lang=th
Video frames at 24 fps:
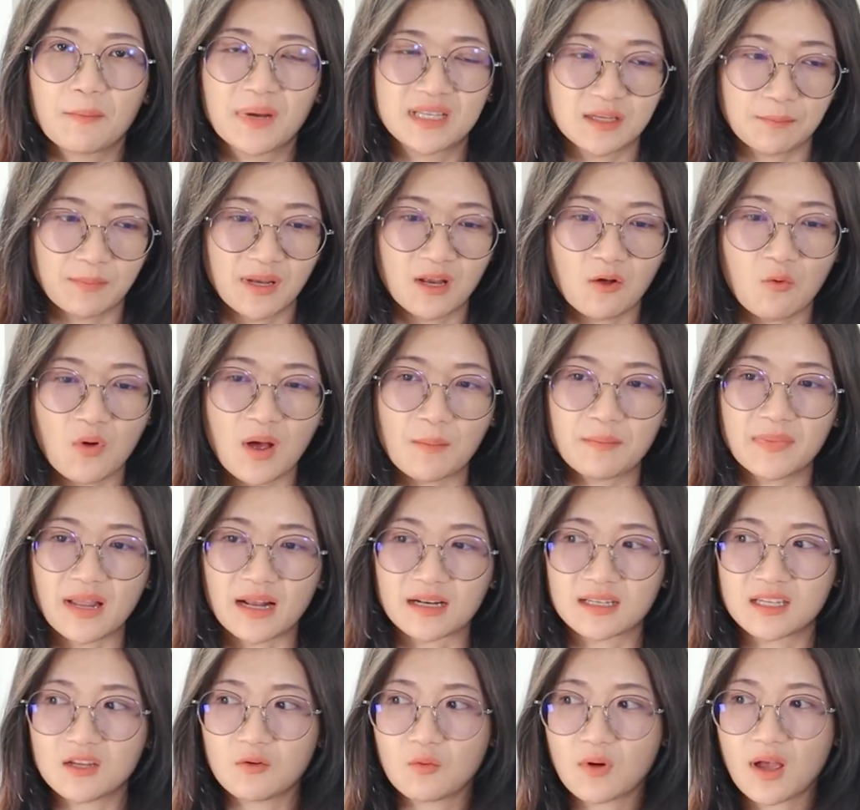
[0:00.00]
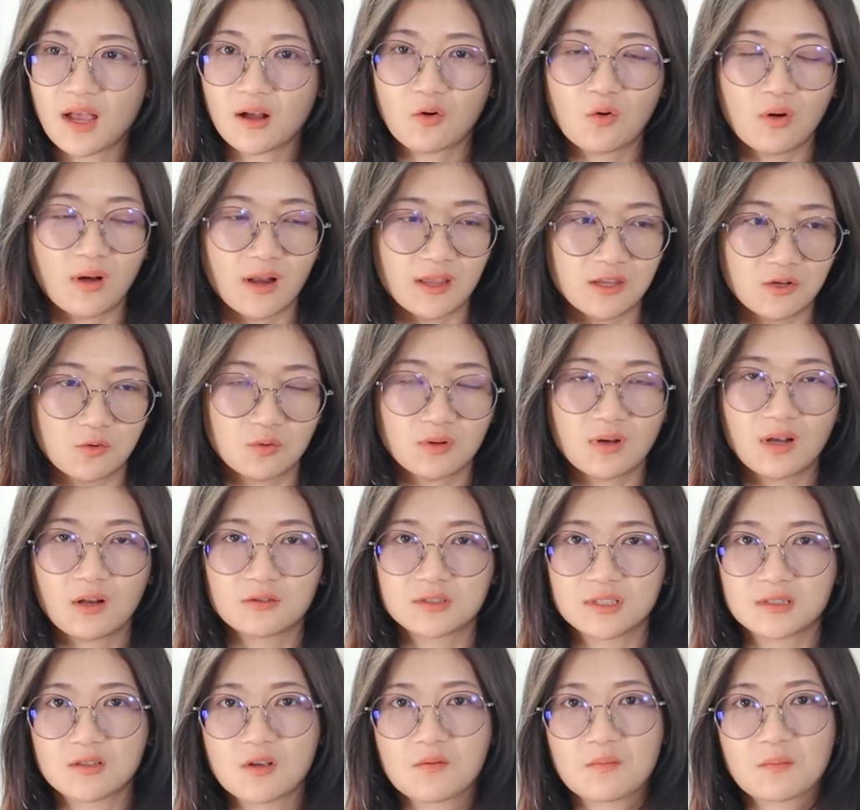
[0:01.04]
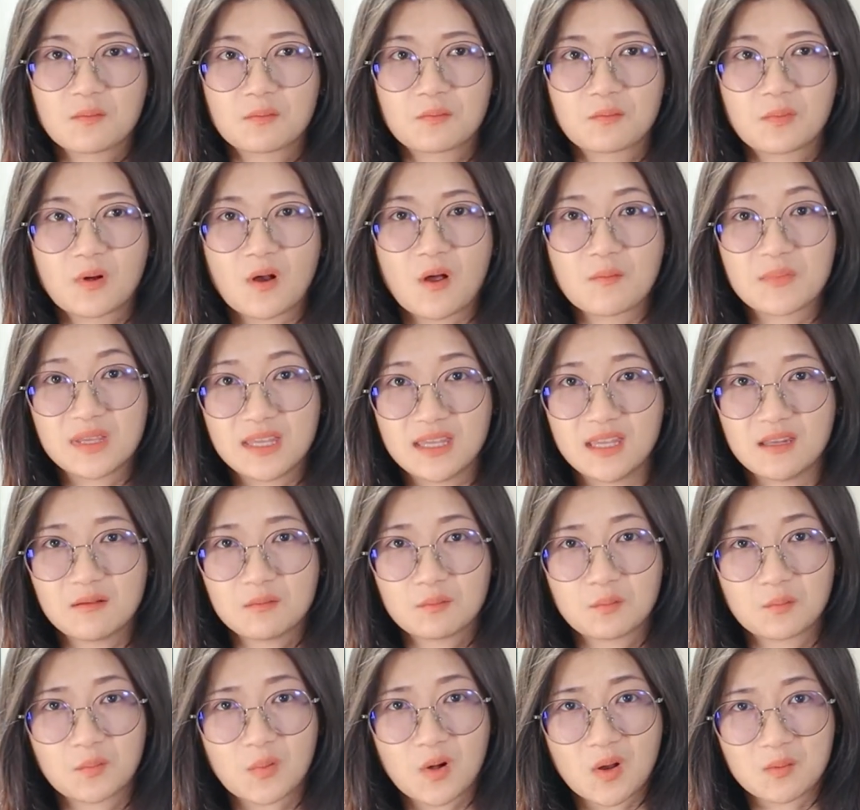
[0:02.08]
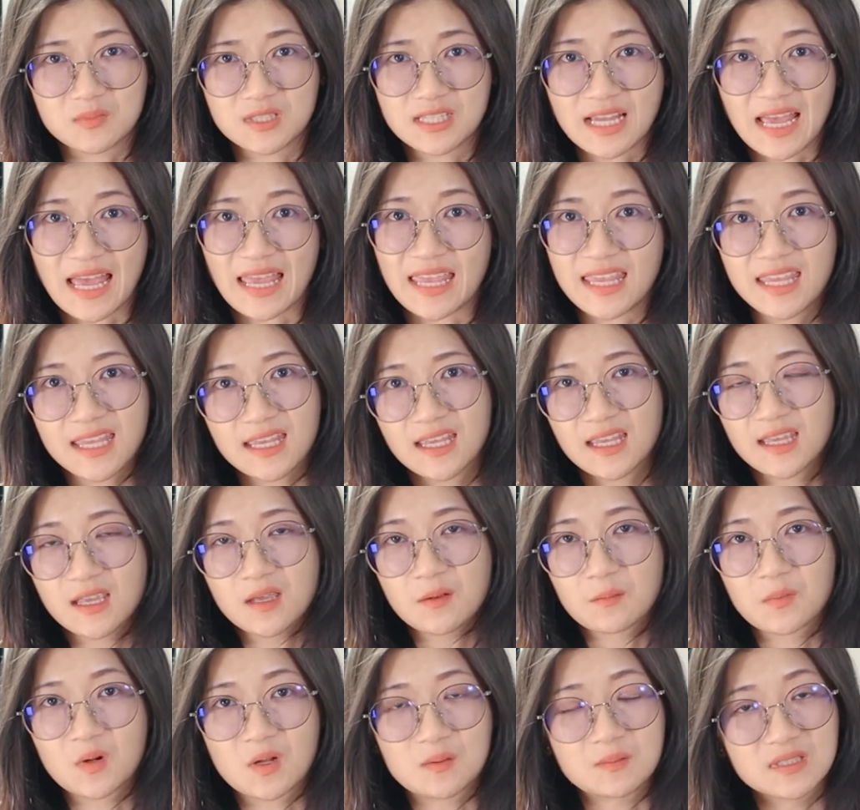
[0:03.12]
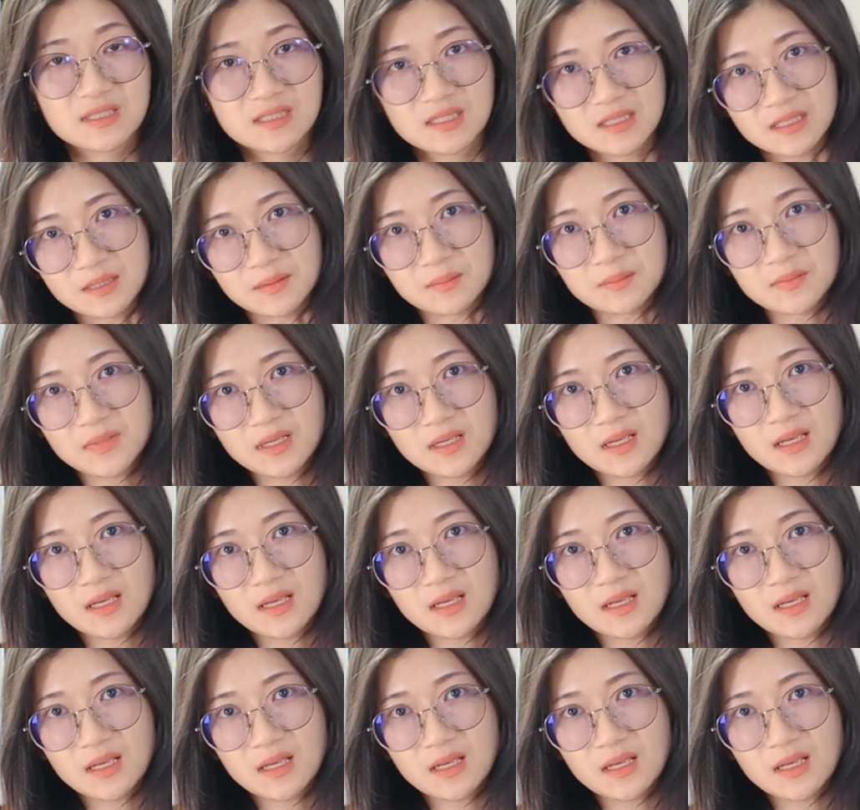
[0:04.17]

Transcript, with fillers: มันจะเป็นความหนักที่ว่ากลยุทธ์เราจะต้องพร้อมคิดพร้อมใช้พร้อมเสิร์ฟ